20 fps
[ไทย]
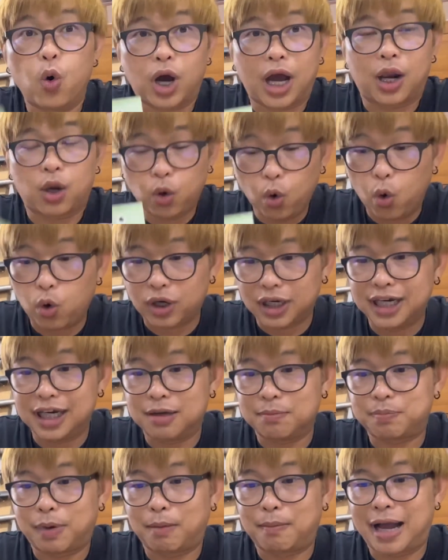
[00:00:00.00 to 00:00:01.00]
กอะลูกหนึ่
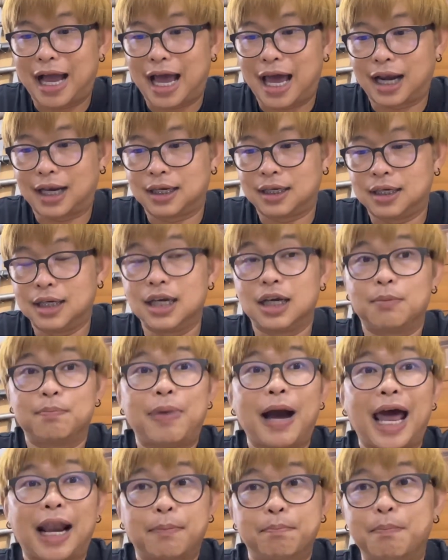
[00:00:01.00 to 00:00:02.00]
งประมาณ
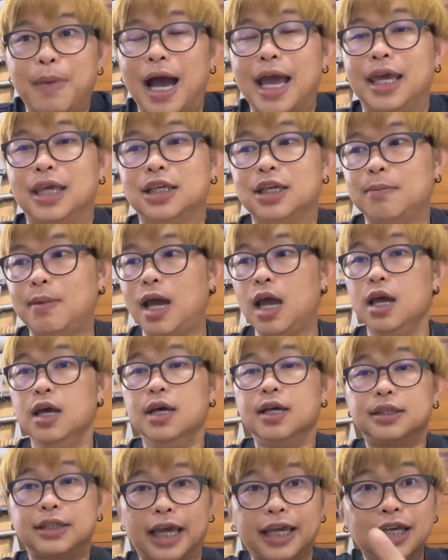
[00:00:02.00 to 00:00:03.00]
1,000ใบใช่ไหม
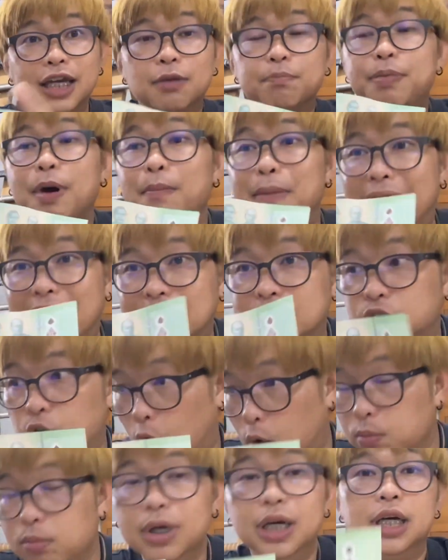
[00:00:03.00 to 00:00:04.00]
ใช้เงินประมาณ
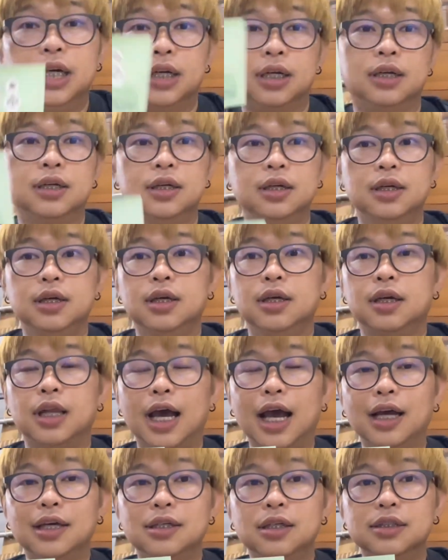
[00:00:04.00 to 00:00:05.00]
20,000
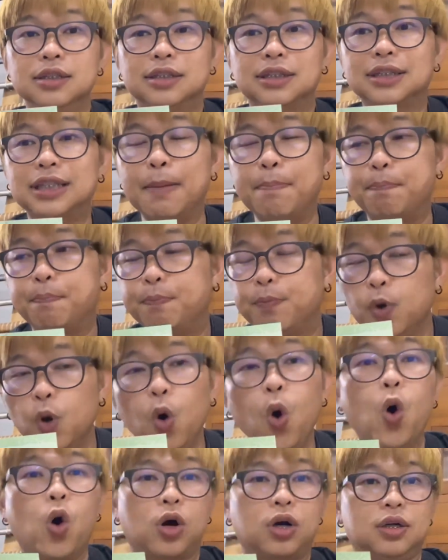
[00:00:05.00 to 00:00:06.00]
นะสิ
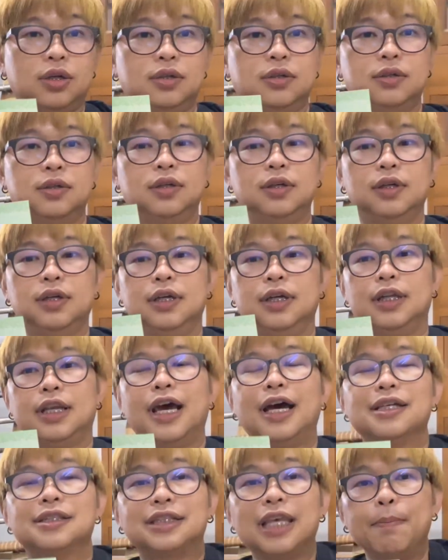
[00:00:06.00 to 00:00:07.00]
ลูก
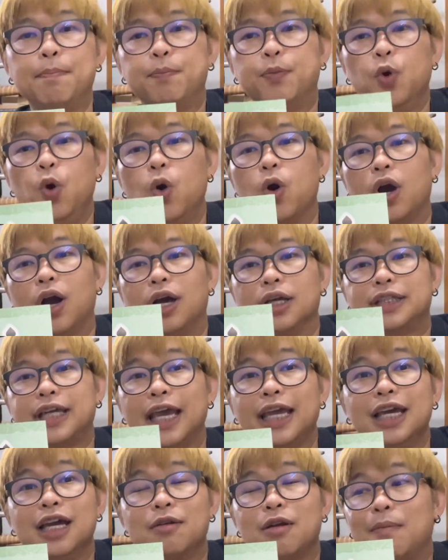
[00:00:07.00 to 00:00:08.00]
นะสิบลูกก็ใช้
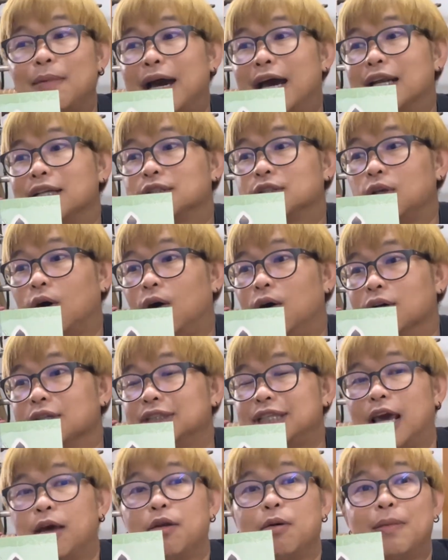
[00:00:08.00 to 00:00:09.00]
เงินประมาณ2อง
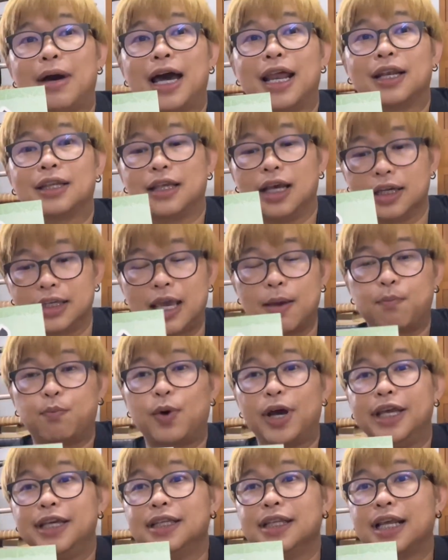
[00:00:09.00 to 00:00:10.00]
แสนประมาณจะเก็บ
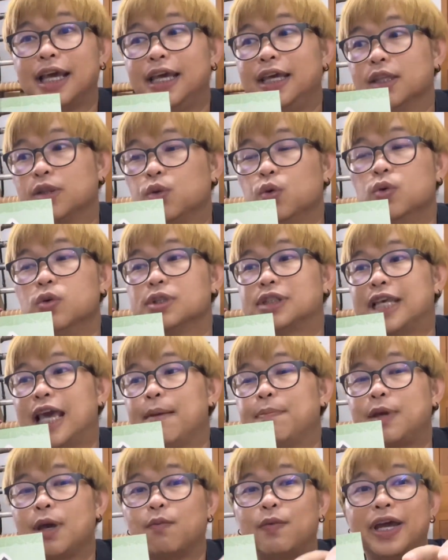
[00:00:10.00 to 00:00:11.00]
ไว้ในตู้เซ
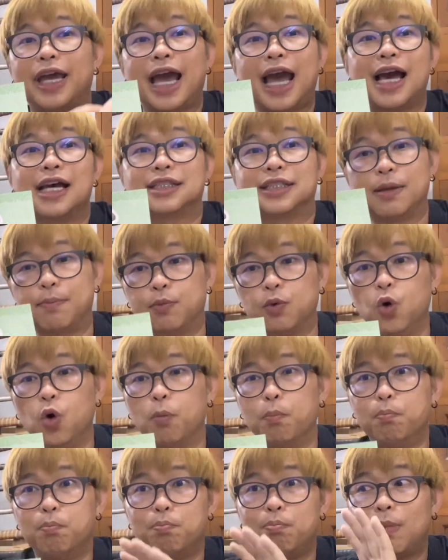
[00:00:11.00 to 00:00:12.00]
ฟเก็บไว้ 50ลูก
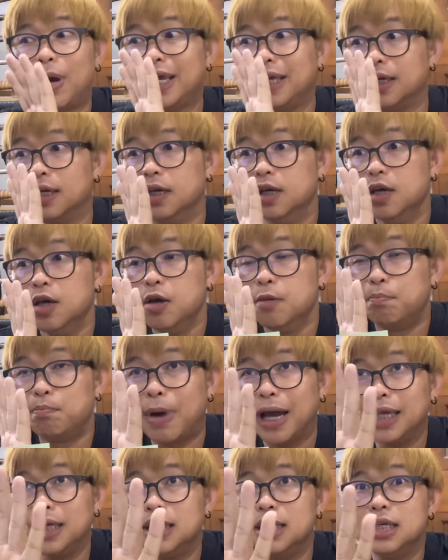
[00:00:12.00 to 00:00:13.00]
ไม่
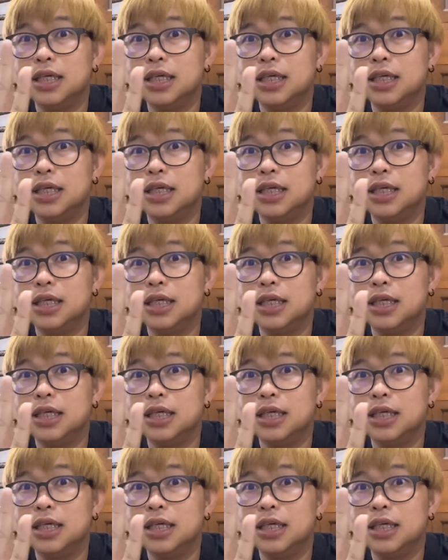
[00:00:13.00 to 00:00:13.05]
ไม่